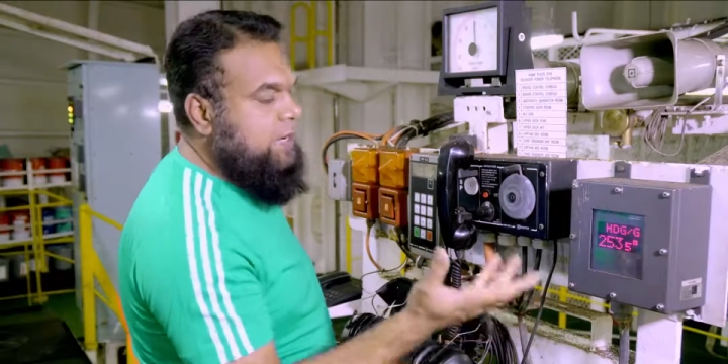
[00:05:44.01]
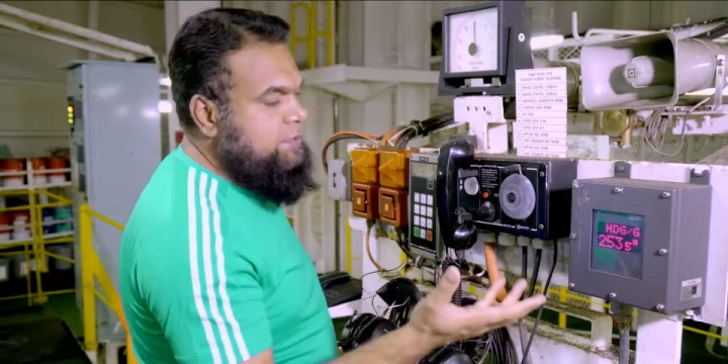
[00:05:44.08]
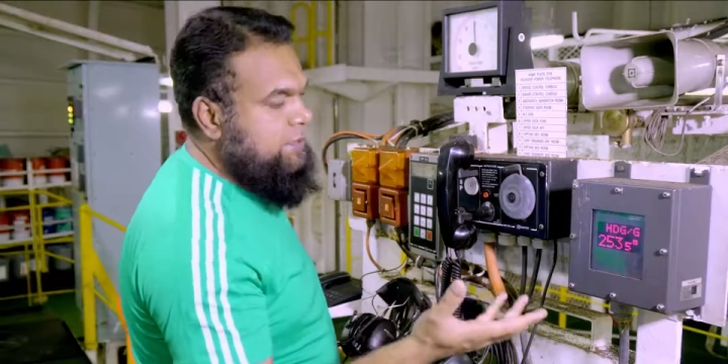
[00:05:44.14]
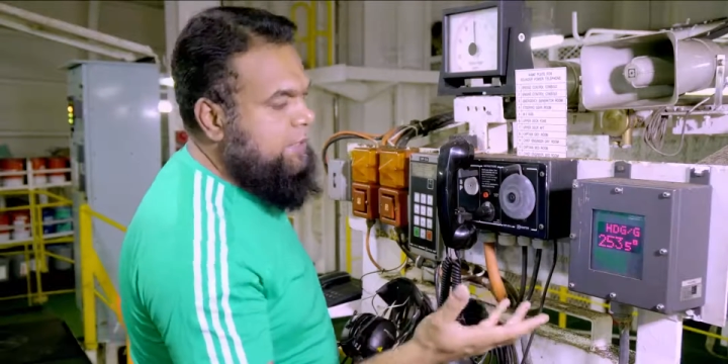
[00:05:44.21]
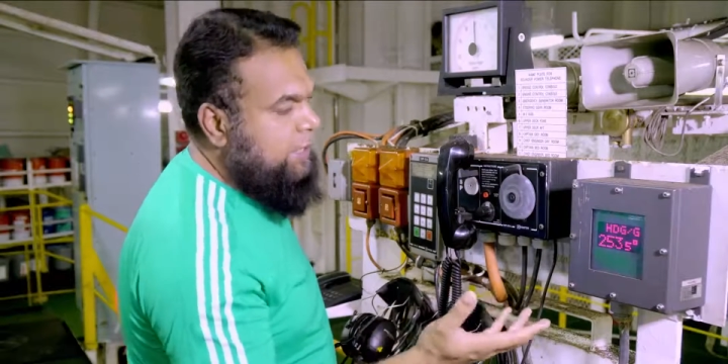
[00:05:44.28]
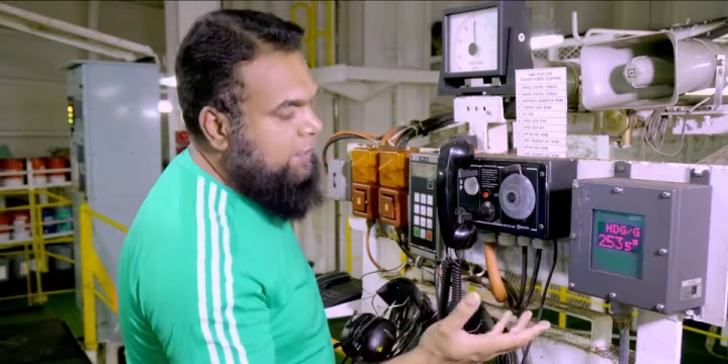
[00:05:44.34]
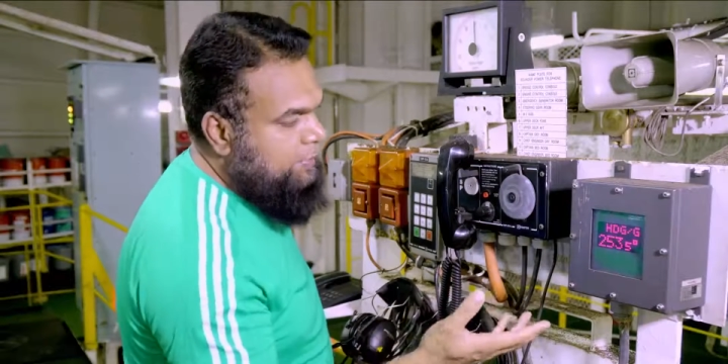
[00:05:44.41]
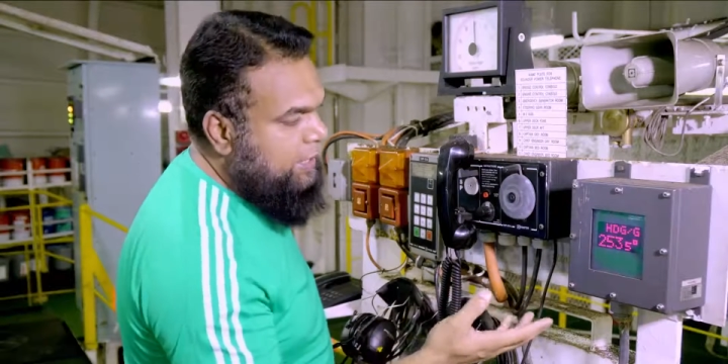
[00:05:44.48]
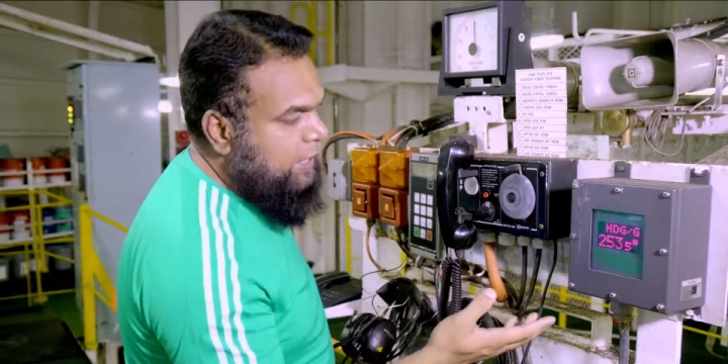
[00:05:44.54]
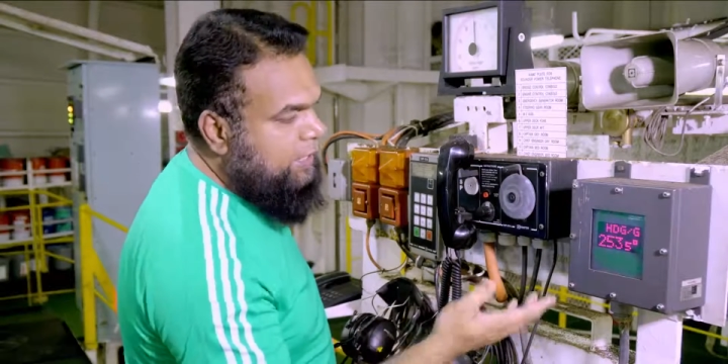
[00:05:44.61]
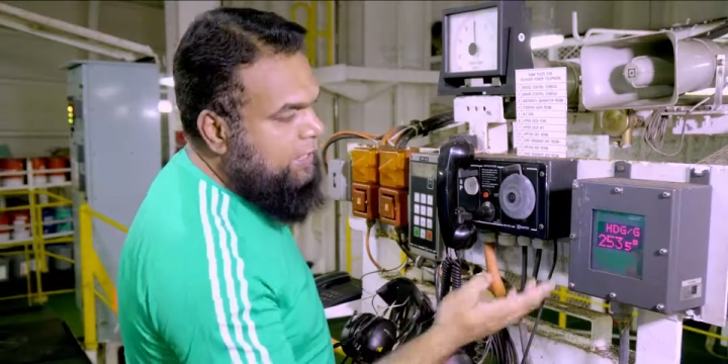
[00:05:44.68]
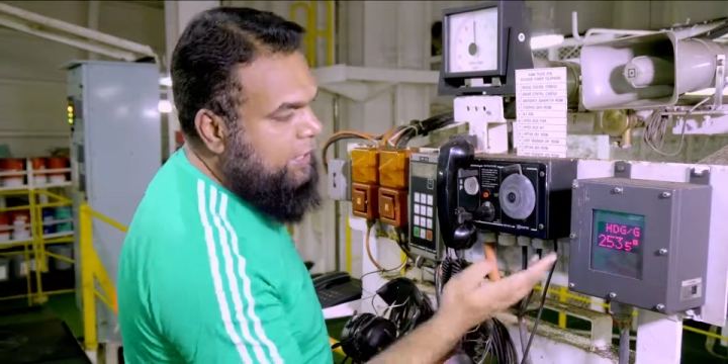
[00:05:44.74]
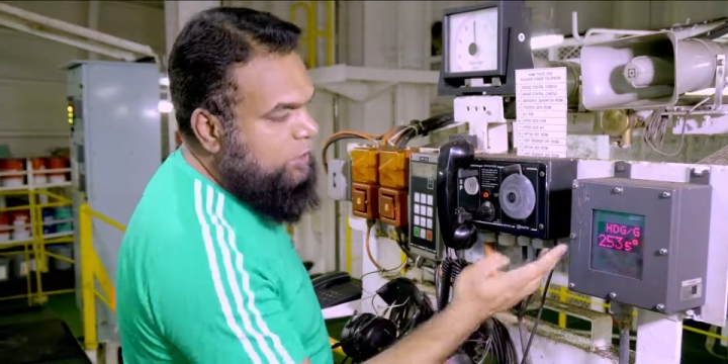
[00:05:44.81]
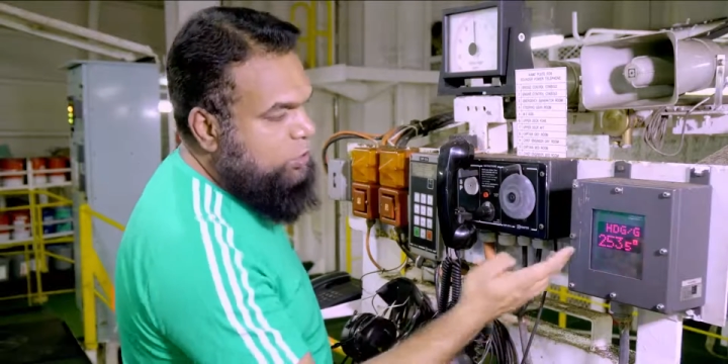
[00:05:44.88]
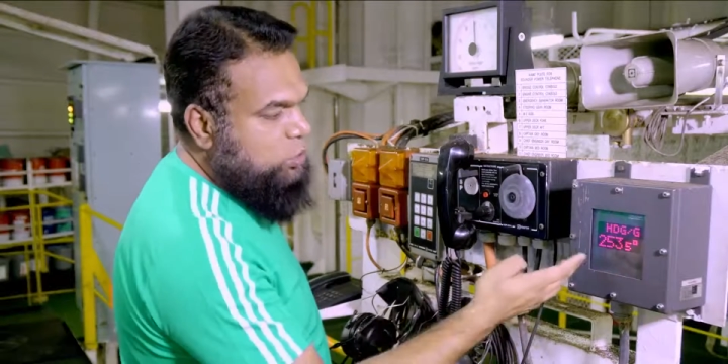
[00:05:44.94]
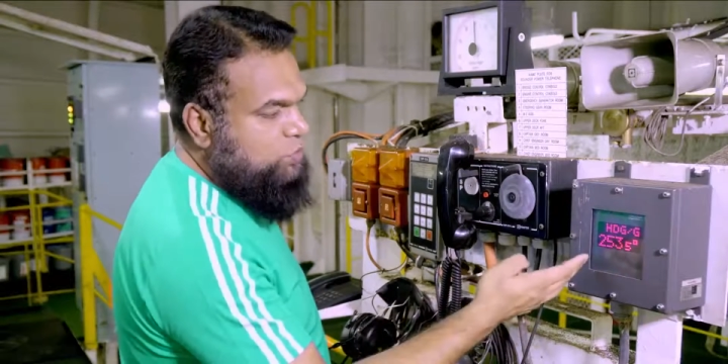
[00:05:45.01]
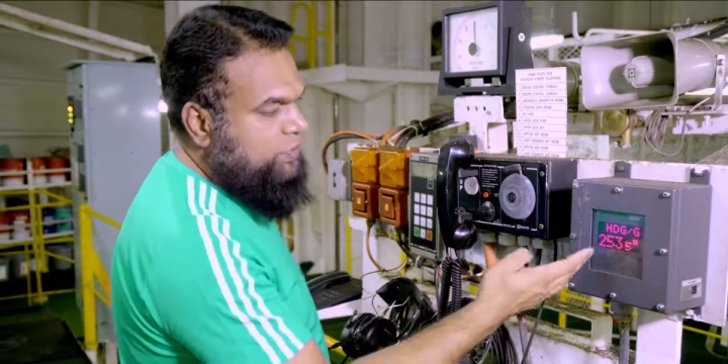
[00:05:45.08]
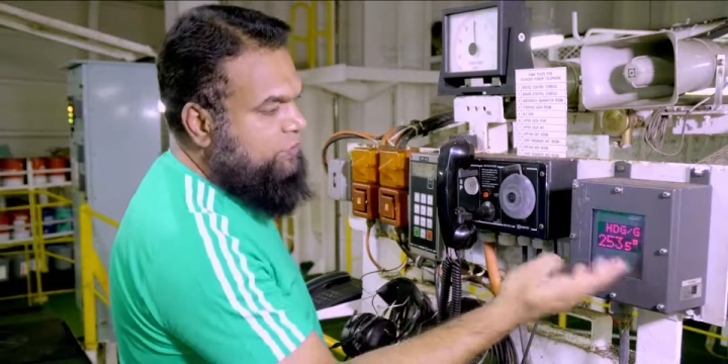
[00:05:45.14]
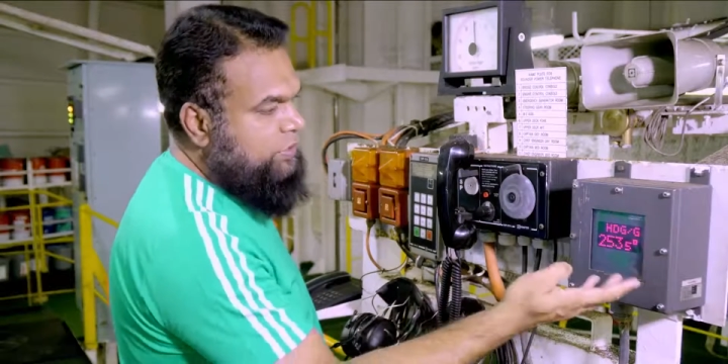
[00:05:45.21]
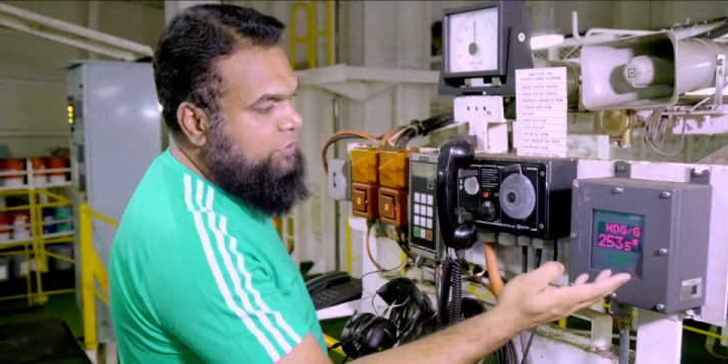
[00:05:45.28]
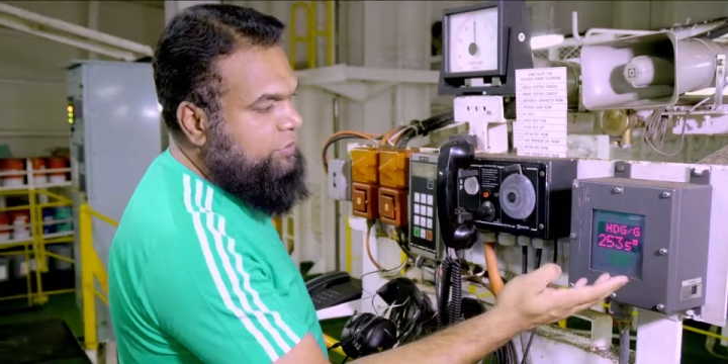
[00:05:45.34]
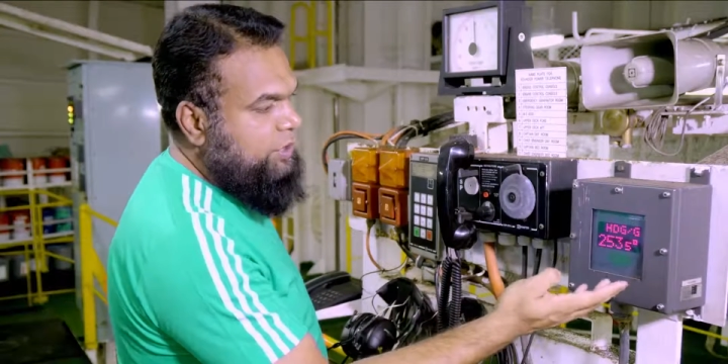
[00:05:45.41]
लेट से हमारी हेडिंग है
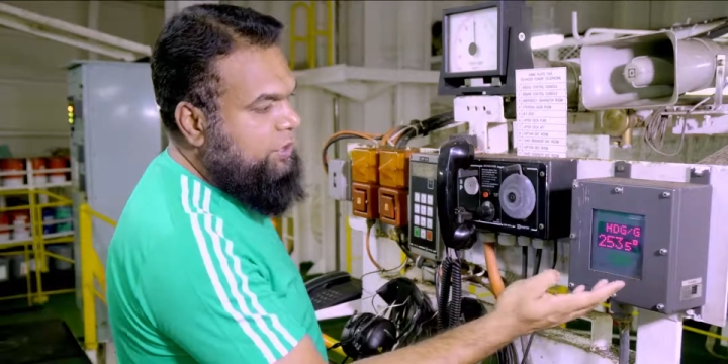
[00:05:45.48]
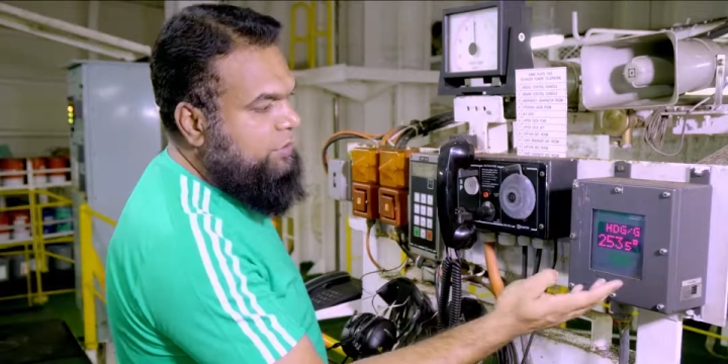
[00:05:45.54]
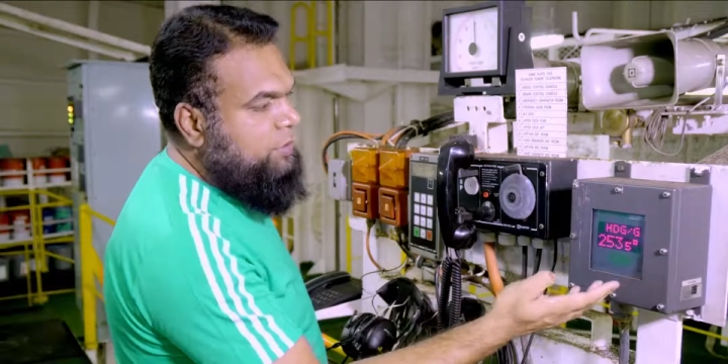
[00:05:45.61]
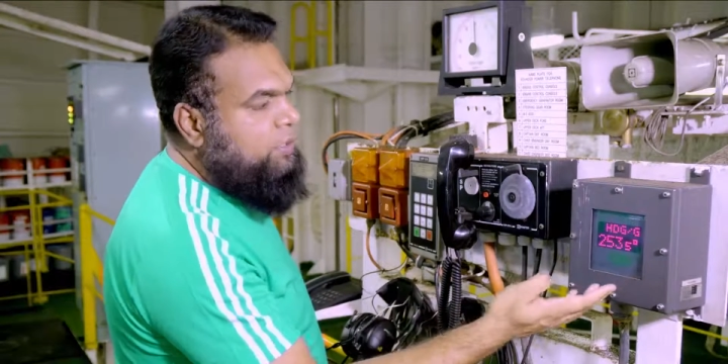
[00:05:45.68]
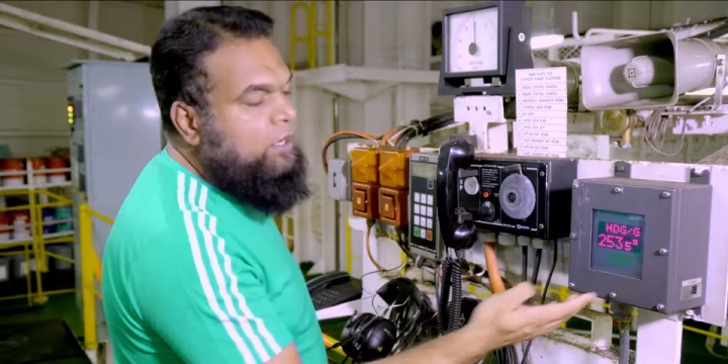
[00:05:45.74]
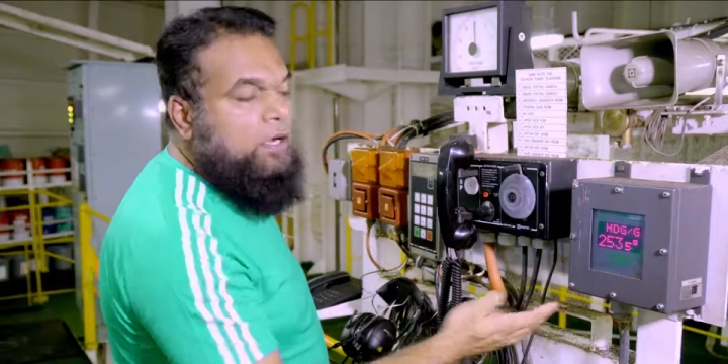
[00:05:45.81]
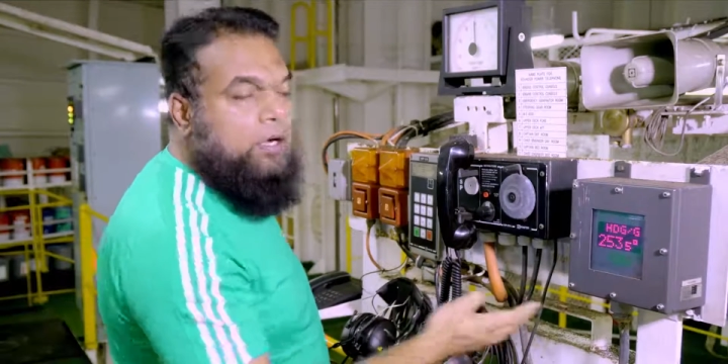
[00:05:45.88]
253